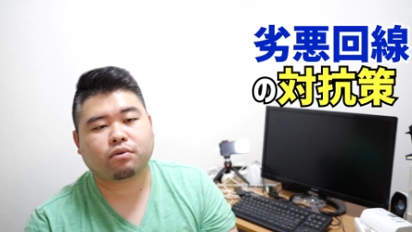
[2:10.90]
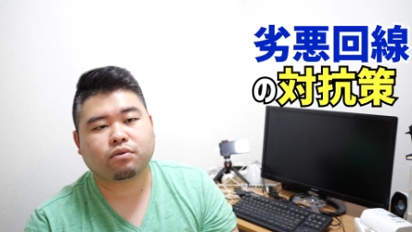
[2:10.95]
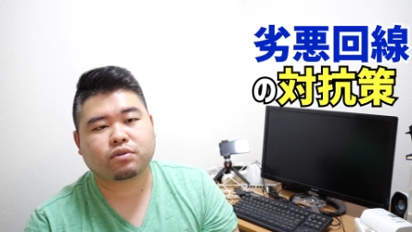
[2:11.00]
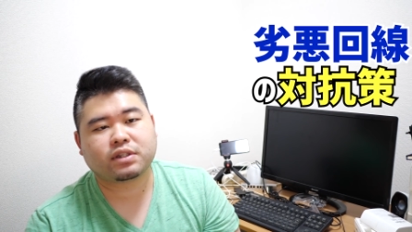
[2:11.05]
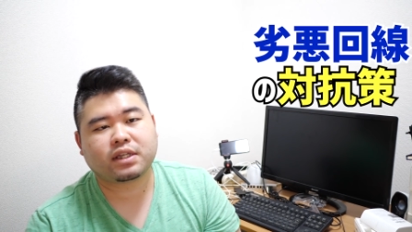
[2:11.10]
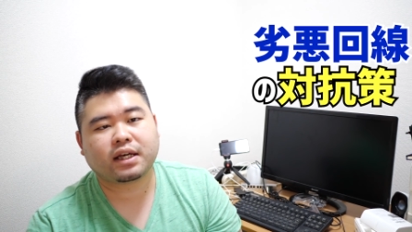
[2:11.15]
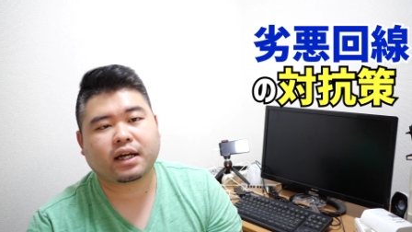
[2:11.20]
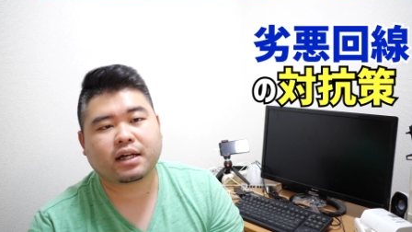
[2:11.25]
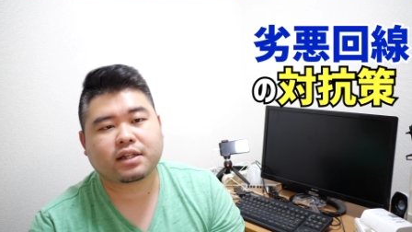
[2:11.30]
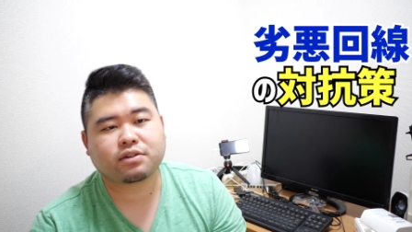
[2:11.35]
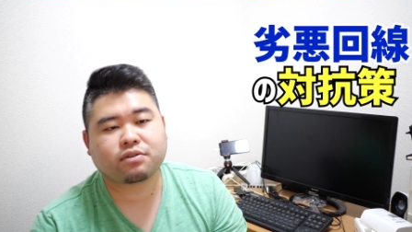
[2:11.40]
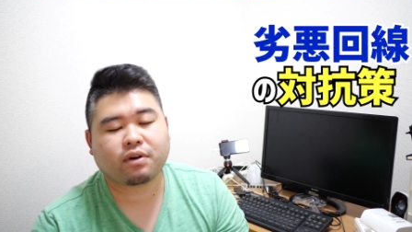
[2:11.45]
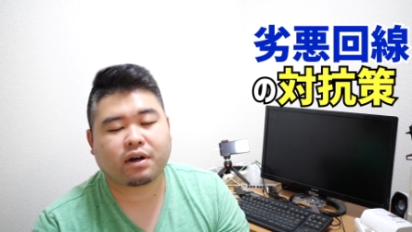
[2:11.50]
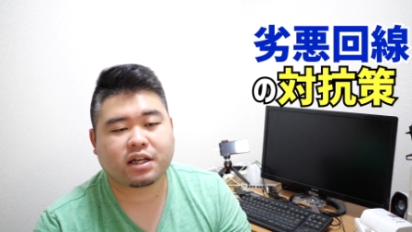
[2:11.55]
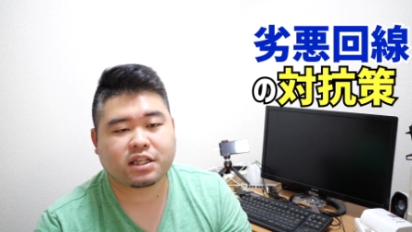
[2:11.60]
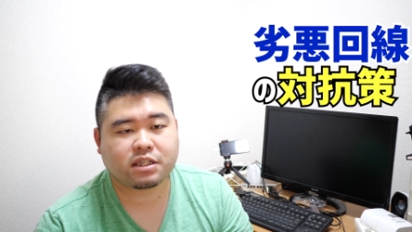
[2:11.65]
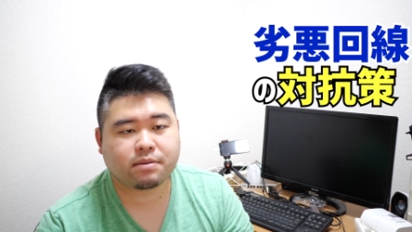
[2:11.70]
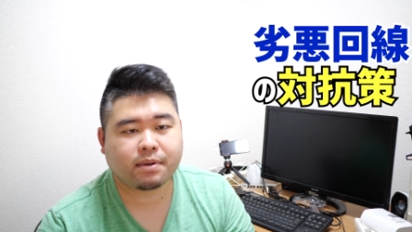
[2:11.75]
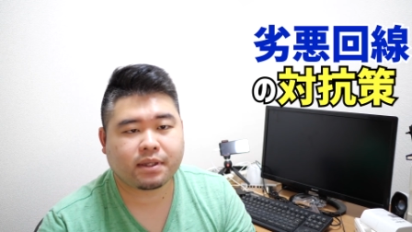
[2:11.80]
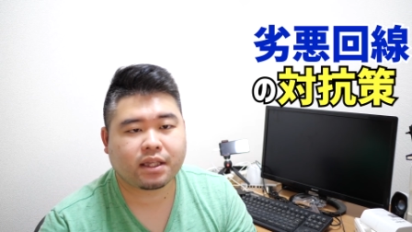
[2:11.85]
こう、生活を
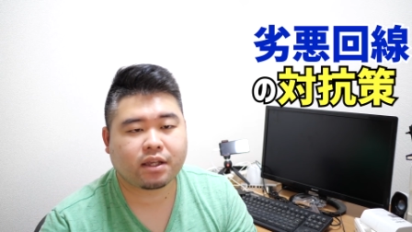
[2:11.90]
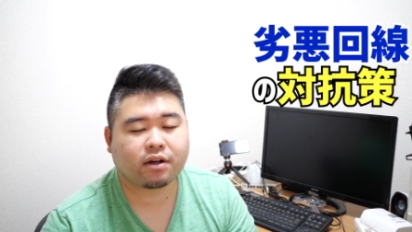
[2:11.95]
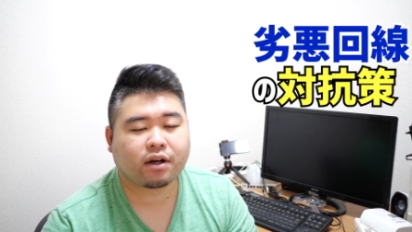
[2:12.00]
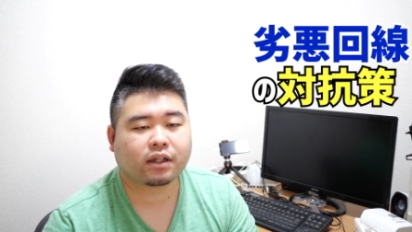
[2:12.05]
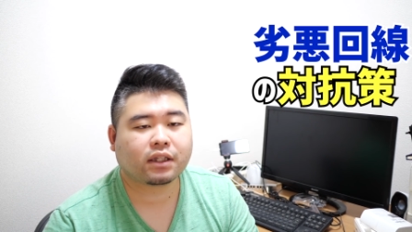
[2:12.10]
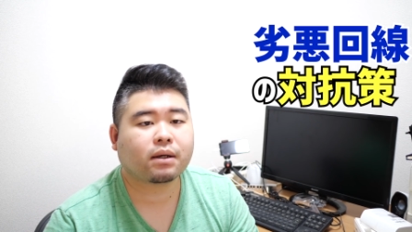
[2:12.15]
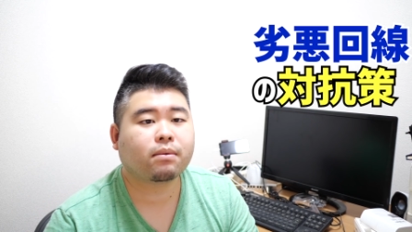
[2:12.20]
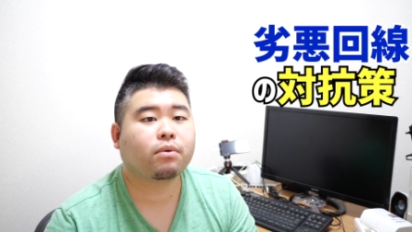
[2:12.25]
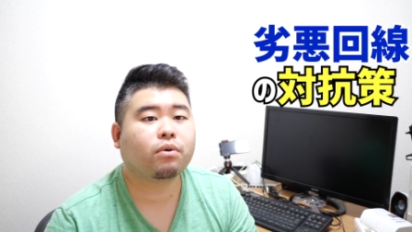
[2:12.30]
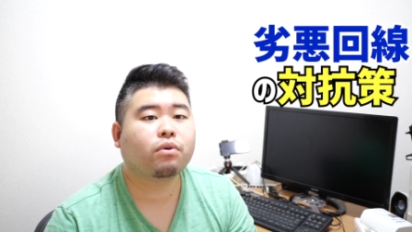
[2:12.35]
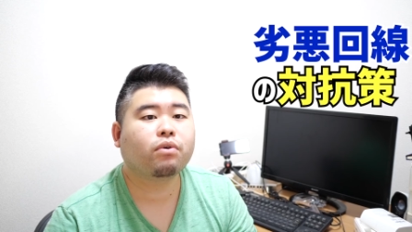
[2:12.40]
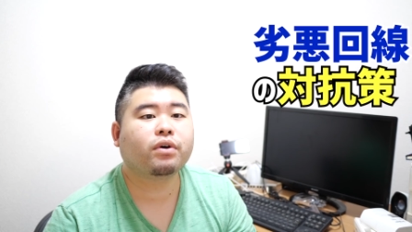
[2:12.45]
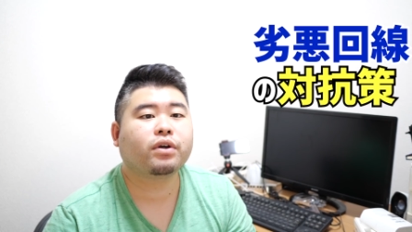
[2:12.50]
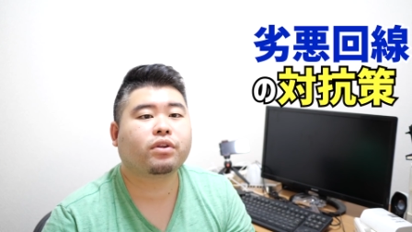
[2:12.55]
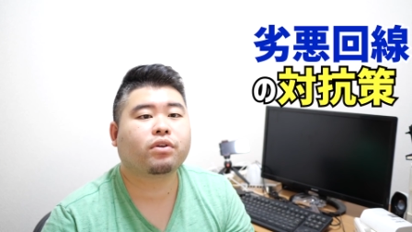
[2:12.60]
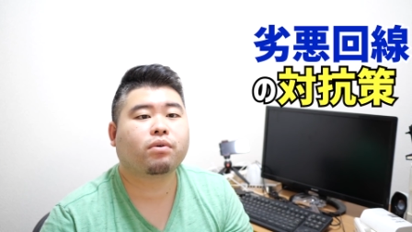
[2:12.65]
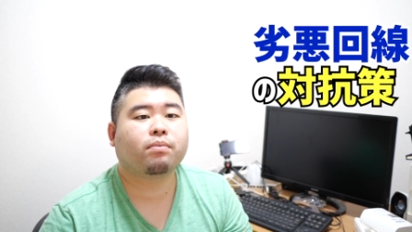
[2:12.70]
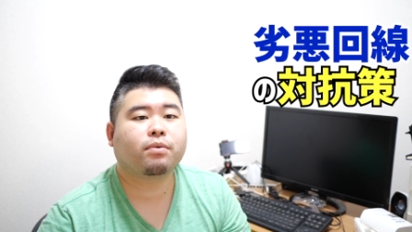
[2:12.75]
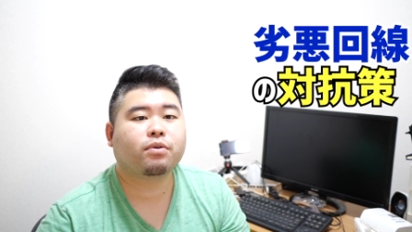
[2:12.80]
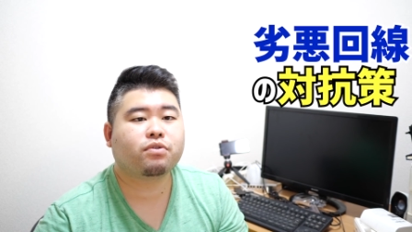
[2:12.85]
始めている方も多
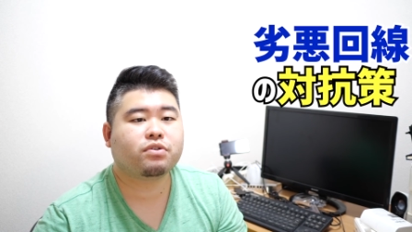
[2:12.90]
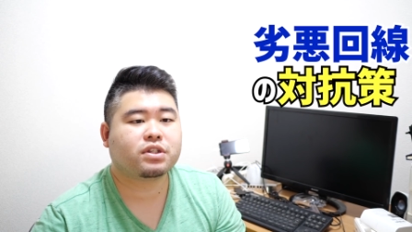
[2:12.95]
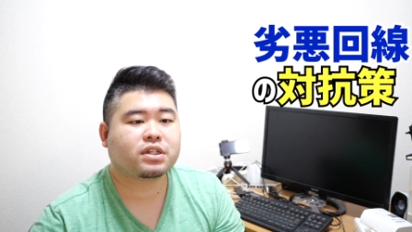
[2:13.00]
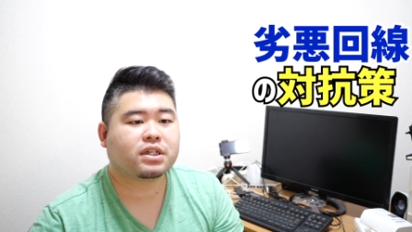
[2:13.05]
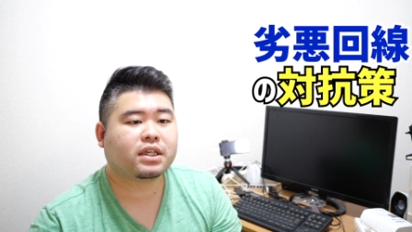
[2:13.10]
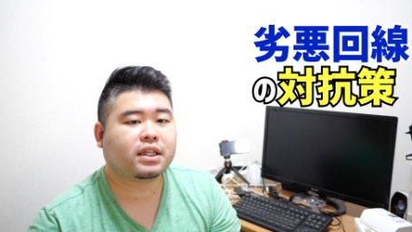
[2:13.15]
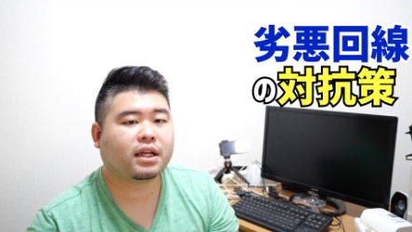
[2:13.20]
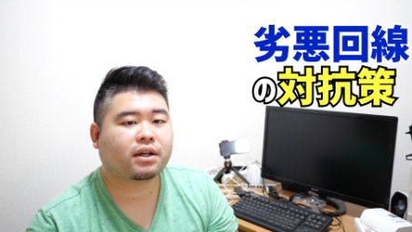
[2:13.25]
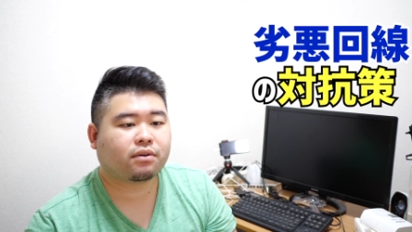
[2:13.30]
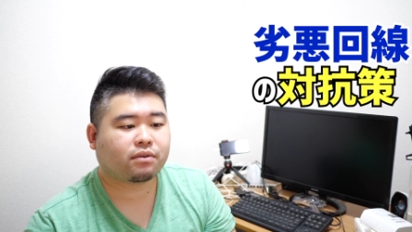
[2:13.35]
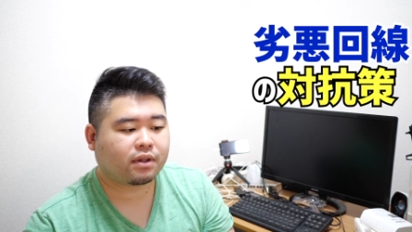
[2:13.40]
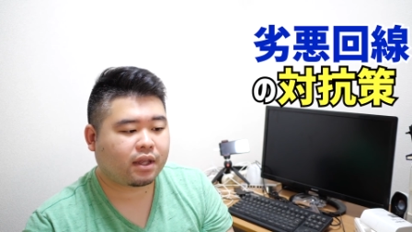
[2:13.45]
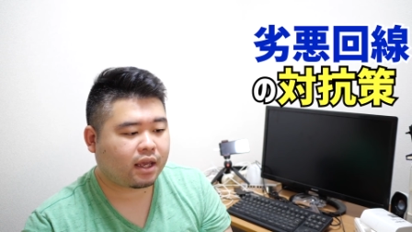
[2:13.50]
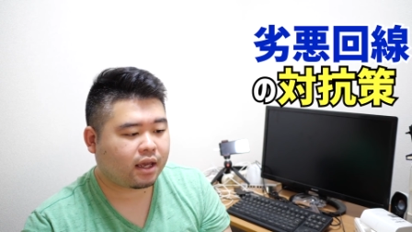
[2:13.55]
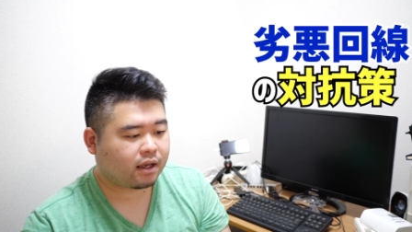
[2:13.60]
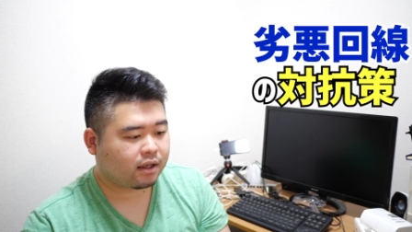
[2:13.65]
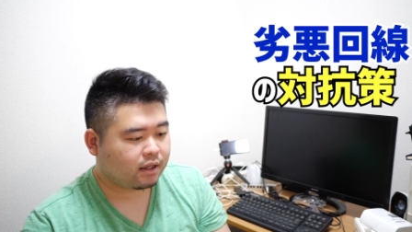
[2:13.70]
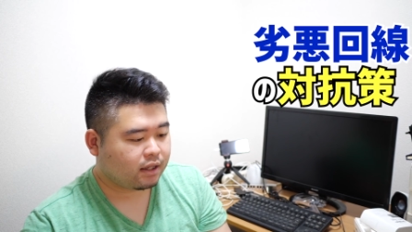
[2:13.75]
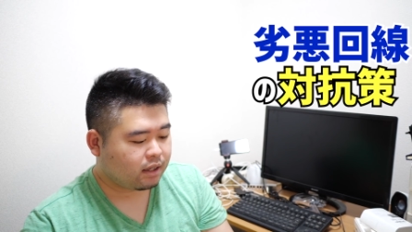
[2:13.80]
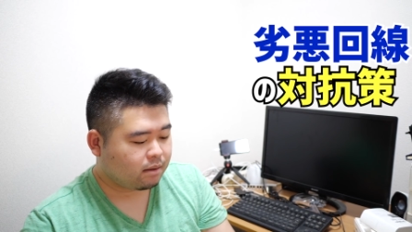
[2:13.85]
いと思う時期なの
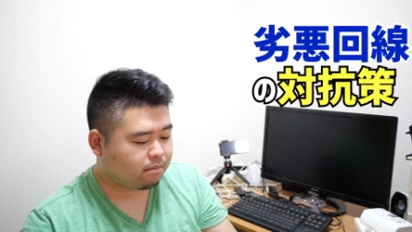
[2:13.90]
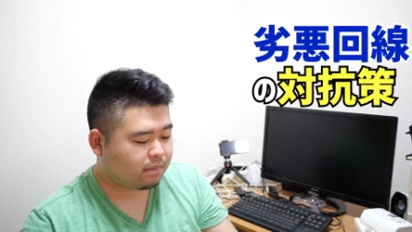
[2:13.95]
で、